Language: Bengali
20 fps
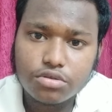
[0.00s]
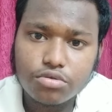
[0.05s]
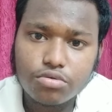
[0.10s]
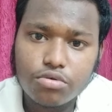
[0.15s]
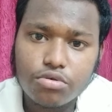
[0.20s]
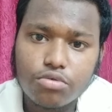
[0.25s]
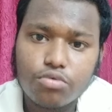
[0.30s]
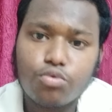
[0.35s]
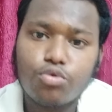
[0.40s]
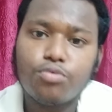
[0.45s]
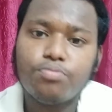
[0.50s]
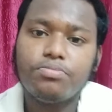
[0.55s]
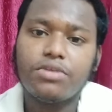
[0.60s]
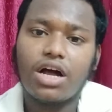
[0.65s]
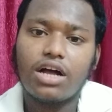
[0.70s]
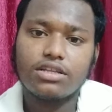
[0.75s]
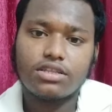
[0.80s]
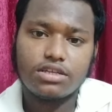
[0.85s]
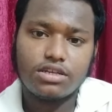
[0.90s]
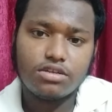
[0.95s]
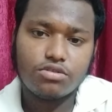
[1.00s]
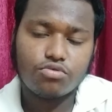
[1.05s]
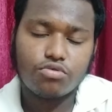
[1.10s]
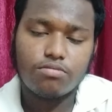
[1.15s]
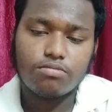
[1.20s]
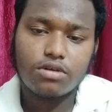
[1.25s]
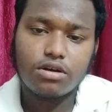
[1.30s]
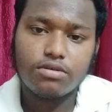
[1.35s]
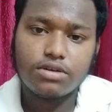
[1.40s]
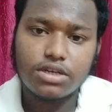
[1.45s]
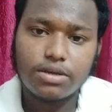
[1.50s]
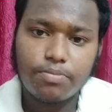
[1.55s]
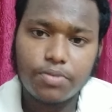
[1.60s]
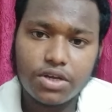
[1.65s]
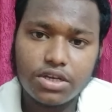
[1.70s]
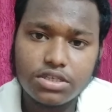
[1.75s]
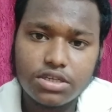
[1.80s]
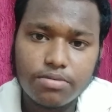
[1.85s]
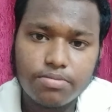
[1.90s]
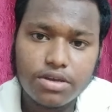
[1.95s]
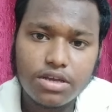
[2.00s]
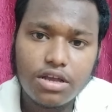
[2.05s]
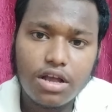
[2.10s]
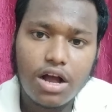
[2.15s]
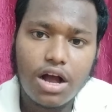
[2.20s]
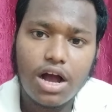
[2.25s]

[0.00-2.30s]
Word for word: তো খুব তাড়াতাড়ি তোমরাও এটা পেয়ে যাবে